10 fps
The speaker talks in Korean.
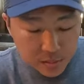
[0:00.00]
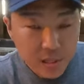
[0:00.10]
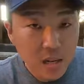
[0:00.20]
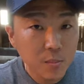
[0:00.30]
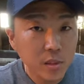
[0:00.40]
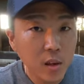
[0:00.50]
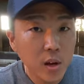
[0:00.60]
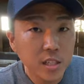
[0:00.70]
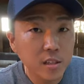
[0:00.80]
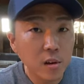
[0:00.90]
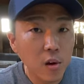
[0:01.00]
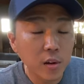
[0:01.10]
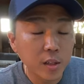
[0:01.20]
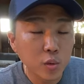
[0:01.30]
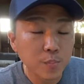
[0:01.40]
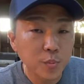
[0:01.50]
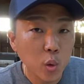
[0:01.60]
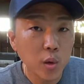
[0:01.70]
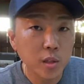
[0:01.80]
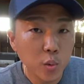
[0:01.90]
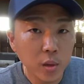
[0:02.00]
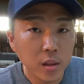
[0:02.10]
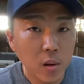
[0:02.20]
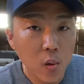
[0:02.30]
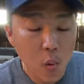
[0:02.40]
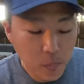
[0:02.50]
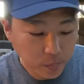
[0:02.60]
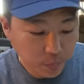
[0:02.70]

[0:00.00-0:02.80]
삶은 게 확실히 더 이렇게 좀 쫄깃쫄깃하고